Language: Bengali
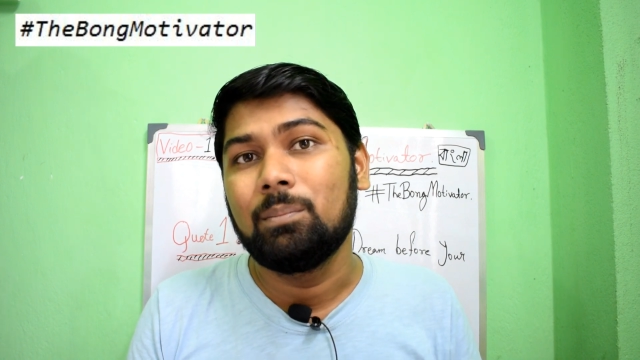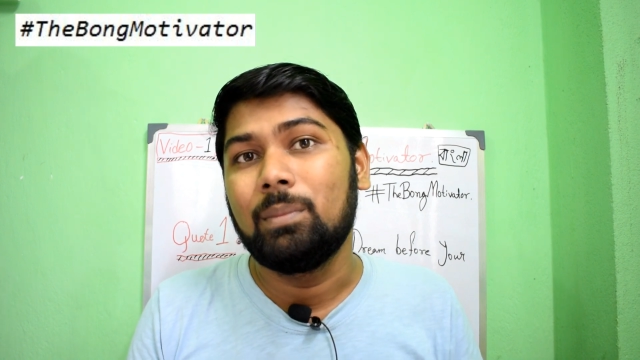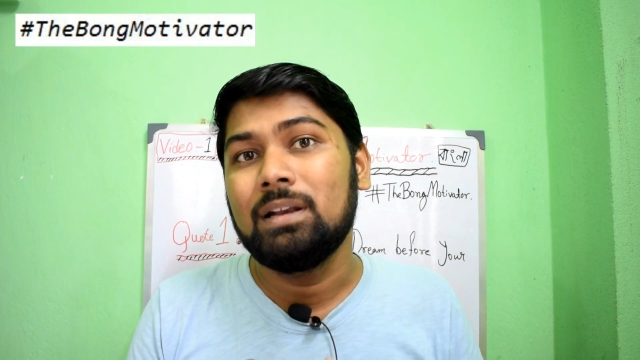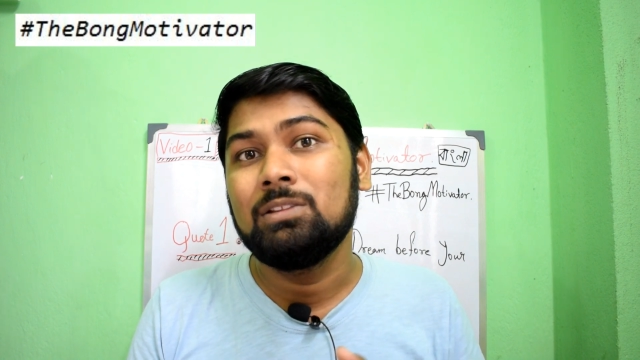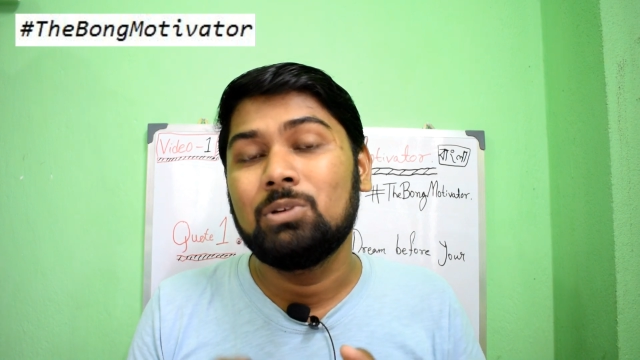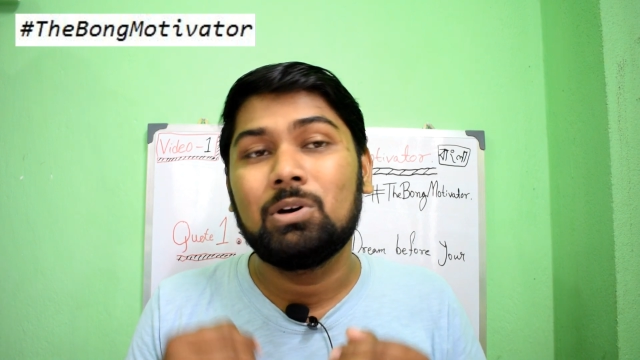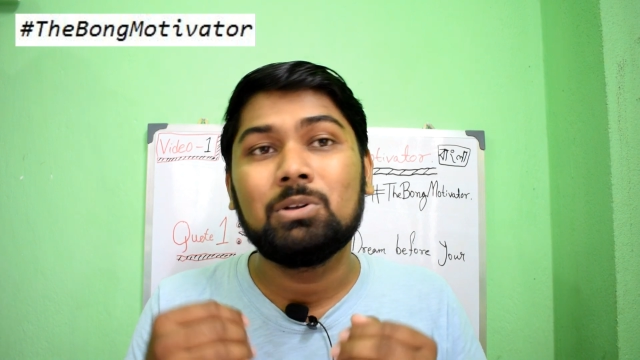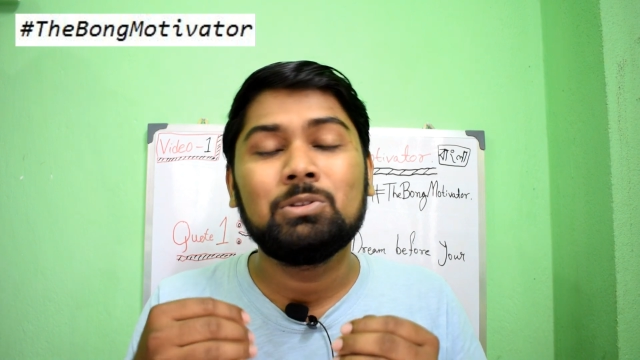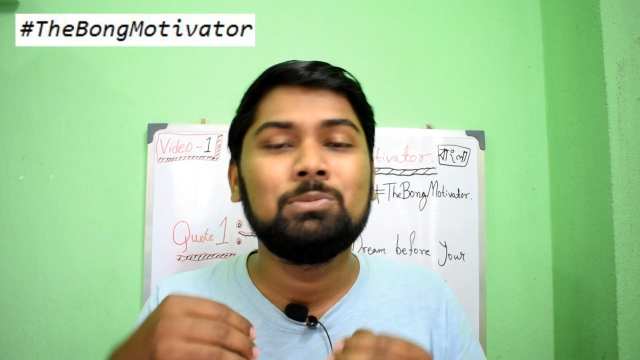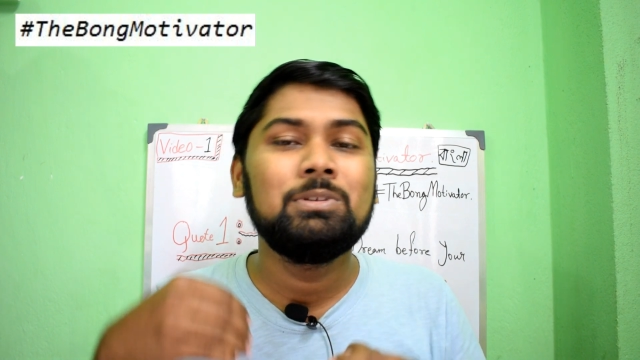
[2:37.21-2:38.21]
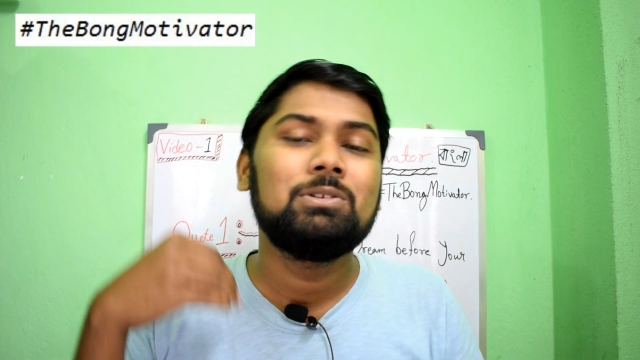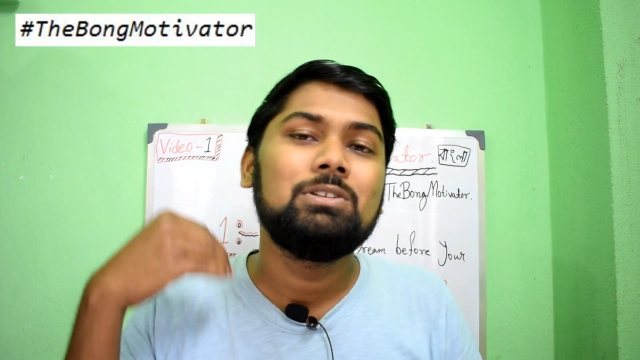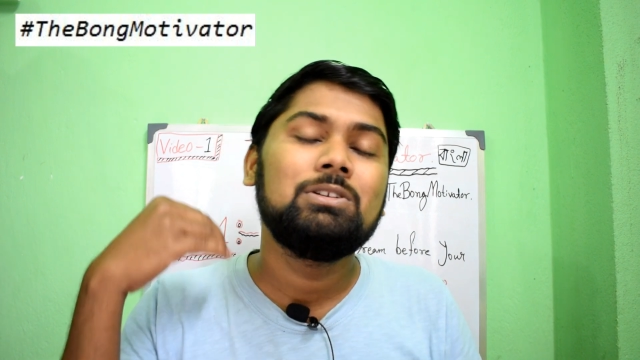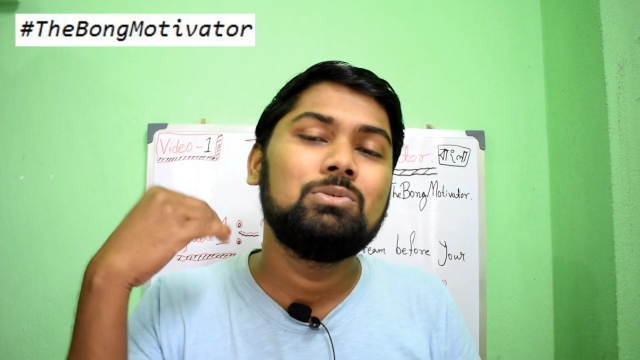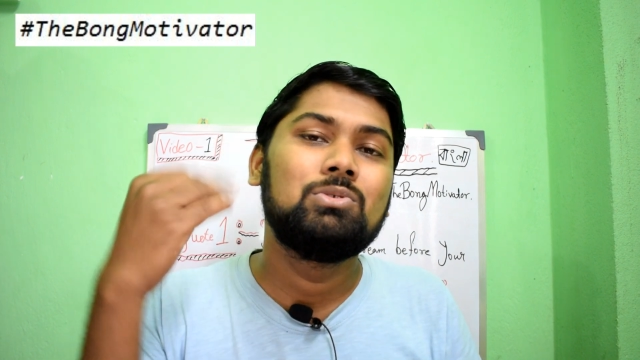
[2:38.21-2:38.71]
মানে ধরো তুমি
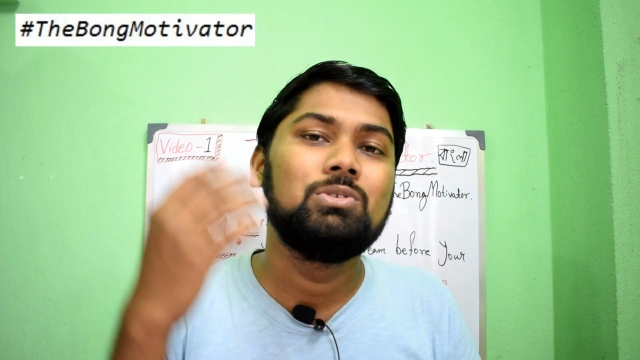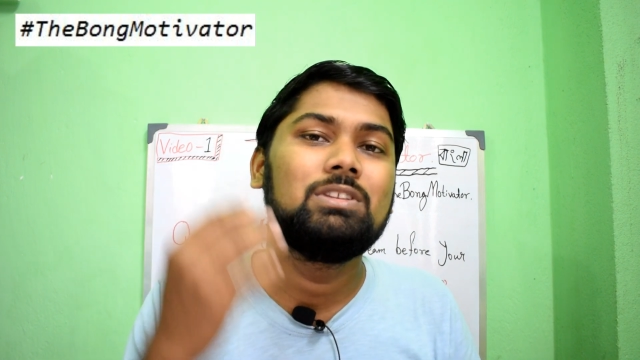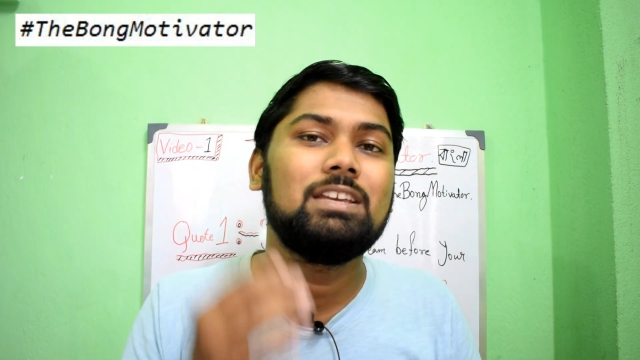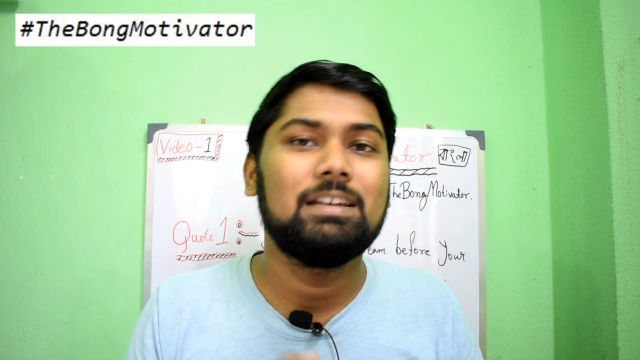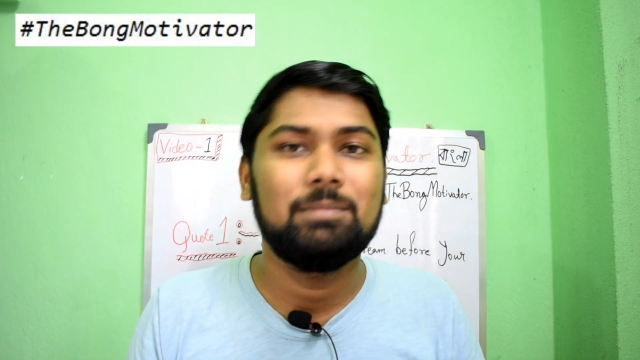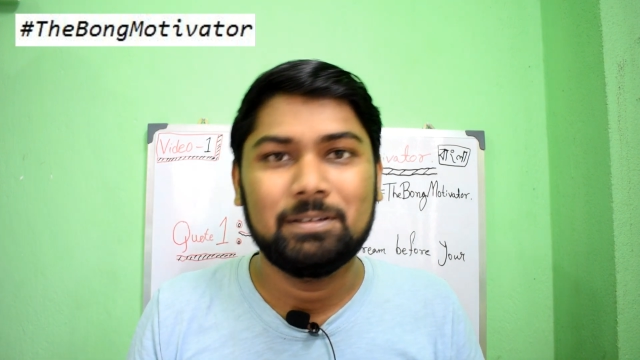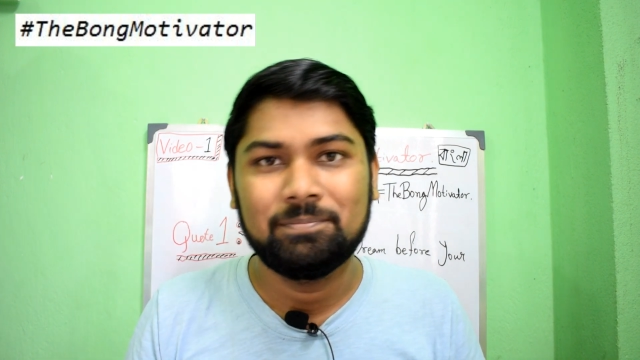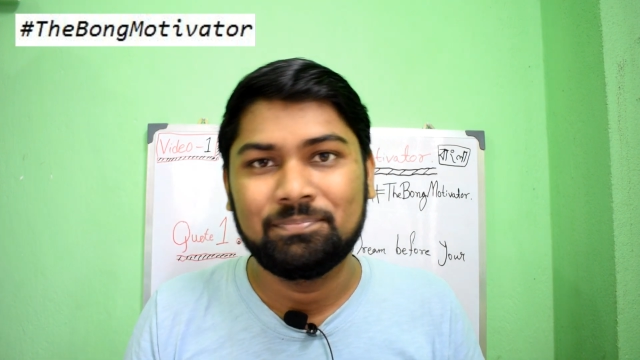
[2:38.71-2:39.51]
কোথাও ঘুরতে যাবে